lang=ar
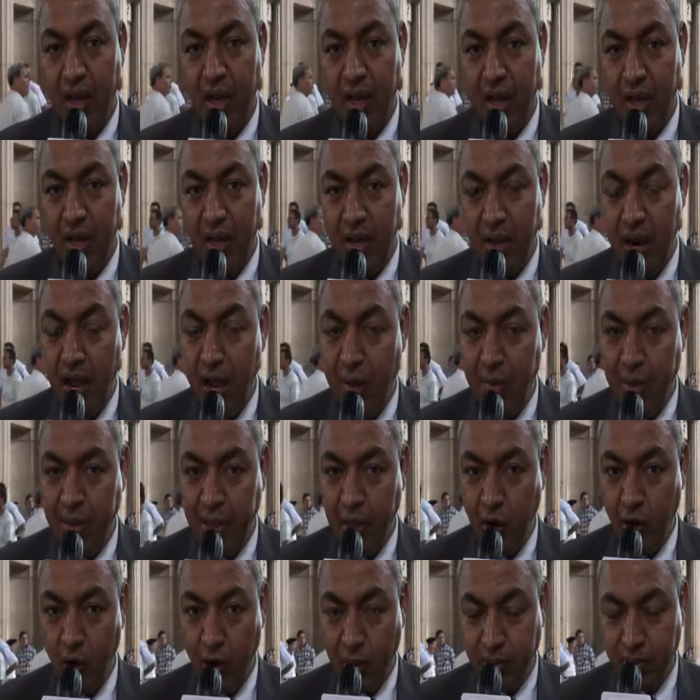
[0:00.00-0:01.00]
رقم
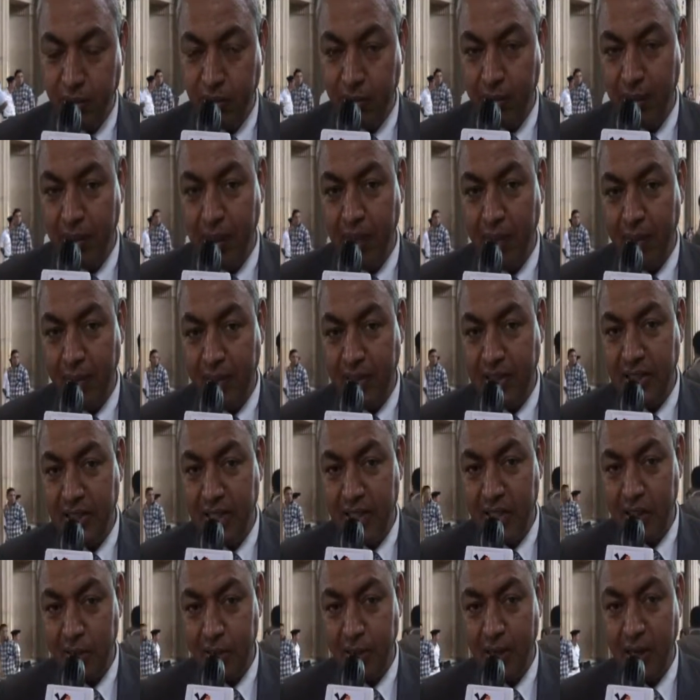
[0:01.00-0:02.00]
52 بالطابق
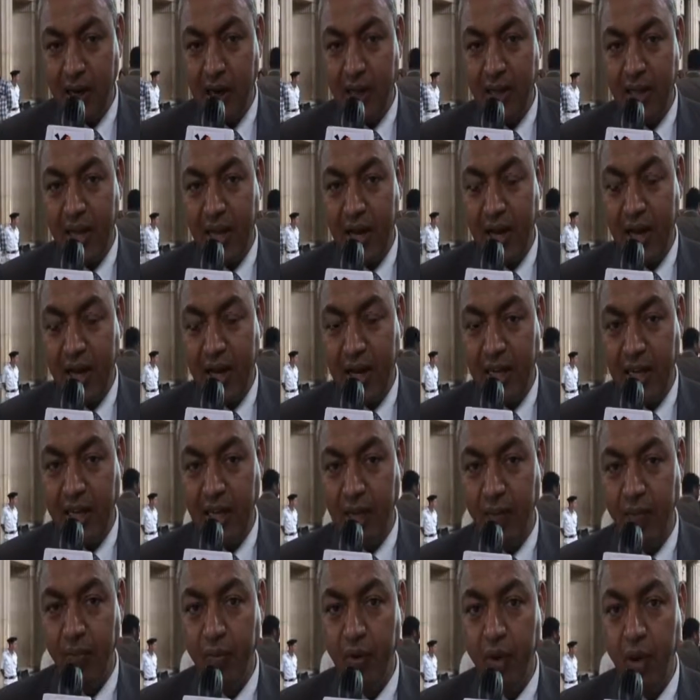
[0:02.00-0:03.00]
الثالث بدار القضاء
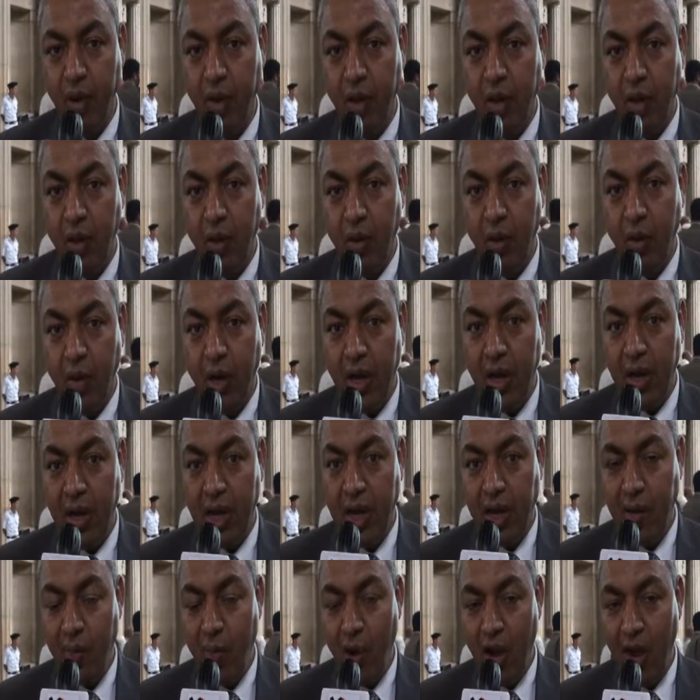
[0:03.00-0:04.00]
العالي
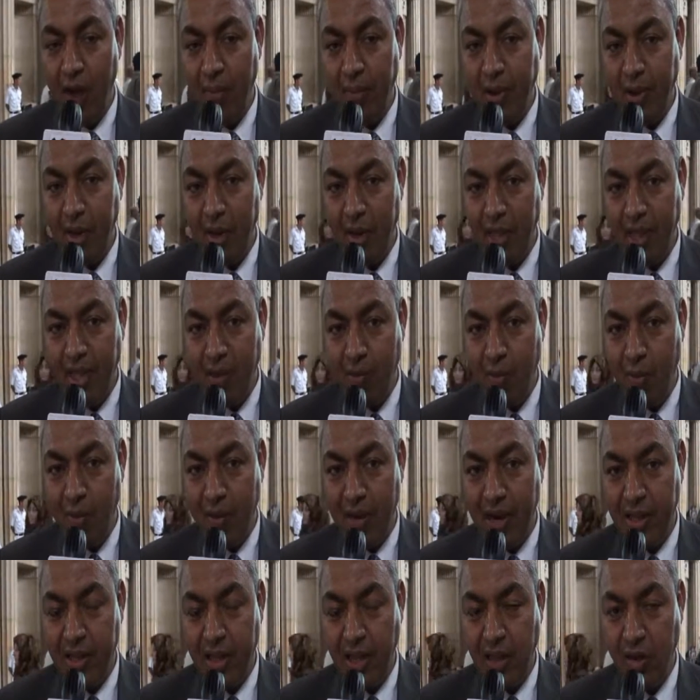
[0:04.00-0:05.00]
والمحامين قدموا
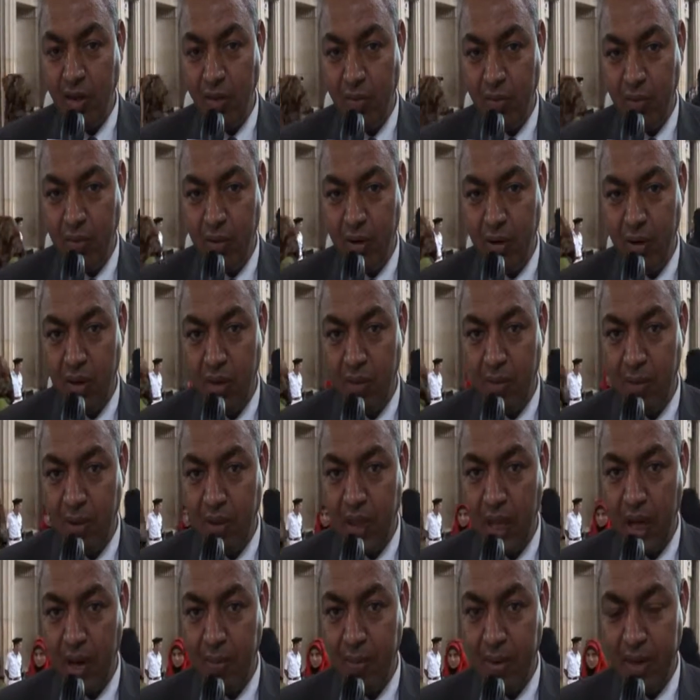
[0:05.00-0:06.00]
ما لديهم من
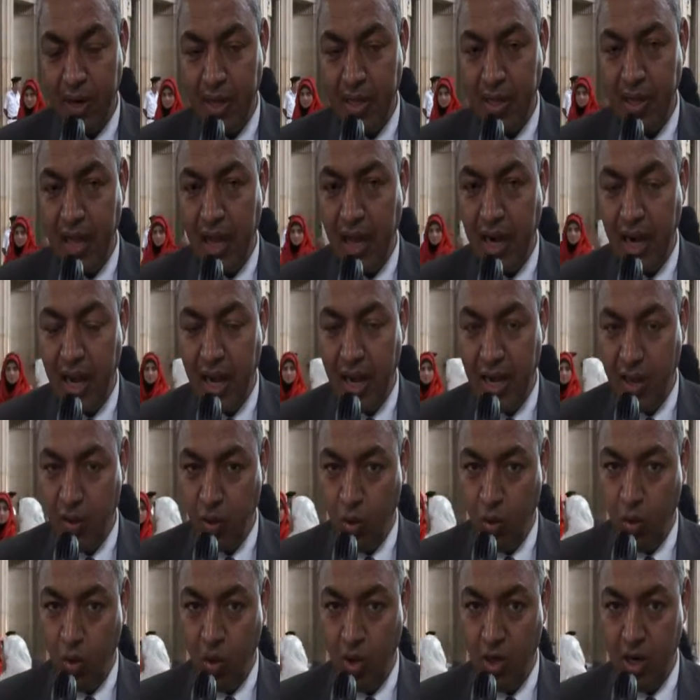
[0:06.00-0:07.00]
طلب الرد على
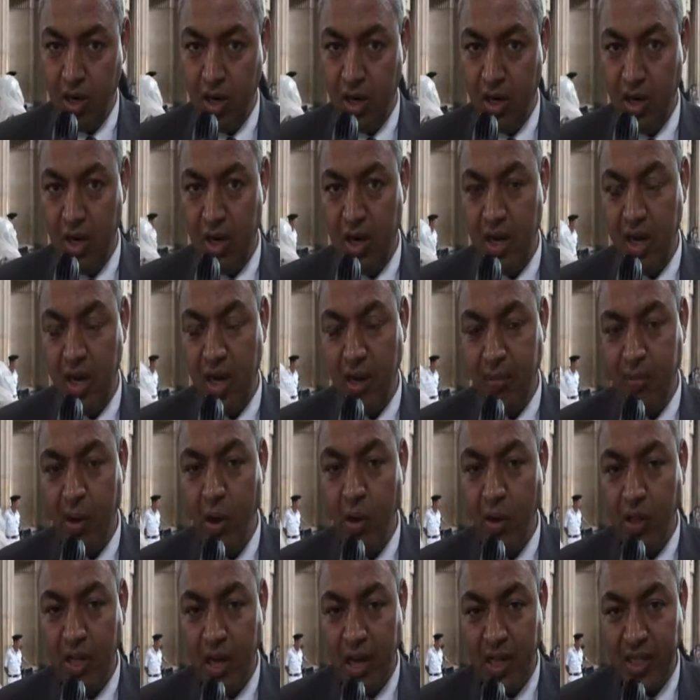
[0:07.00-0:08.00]
ضوء
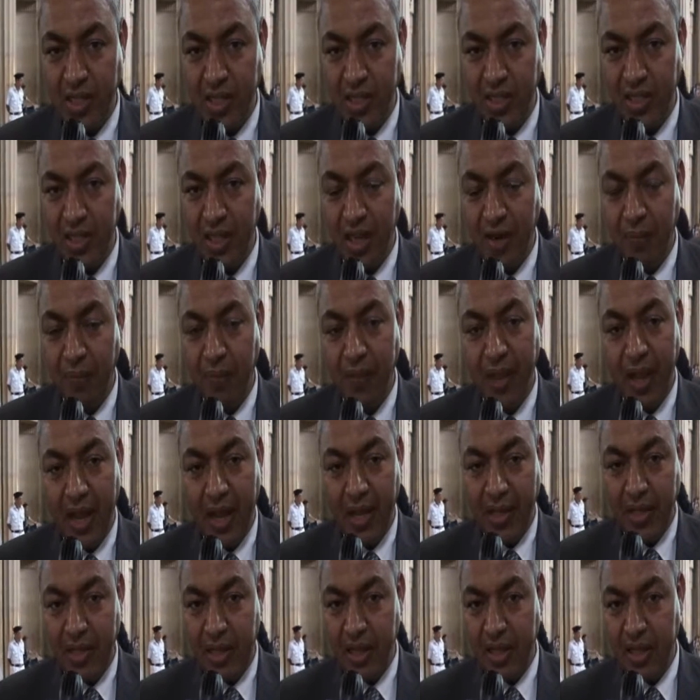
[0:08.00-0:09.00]
الموعد الذي
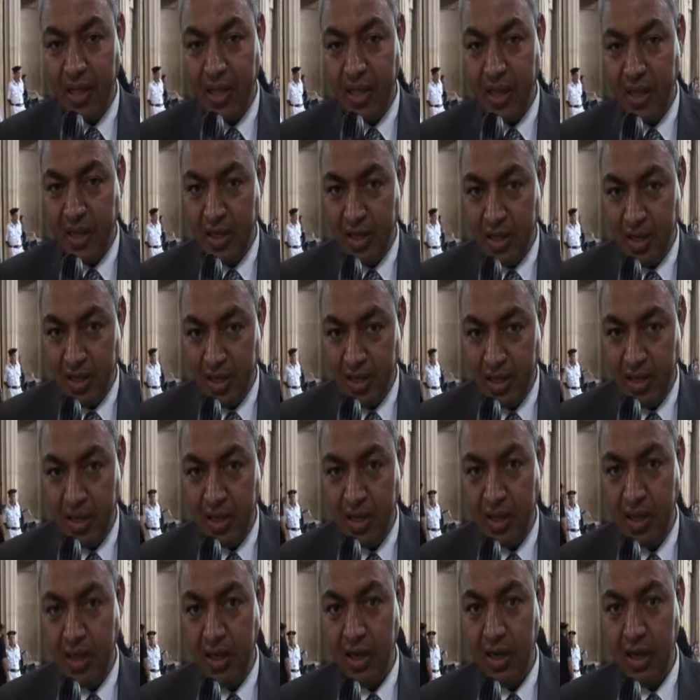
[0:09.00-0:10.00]
تحدد
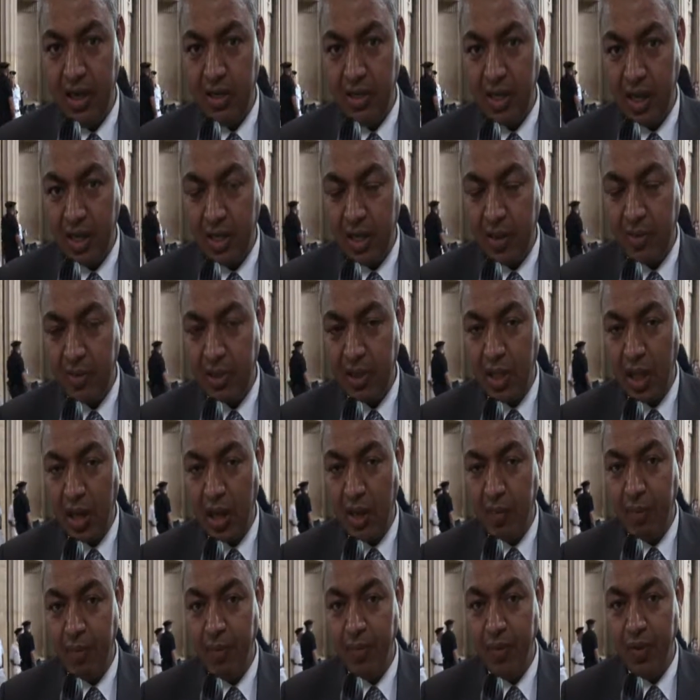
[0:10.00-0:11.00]
لتقديم
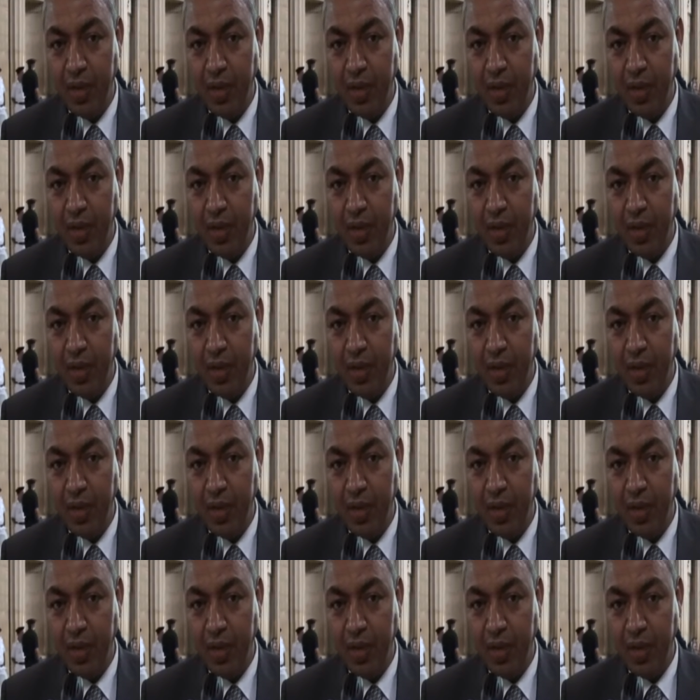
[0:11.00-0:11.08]
الطلب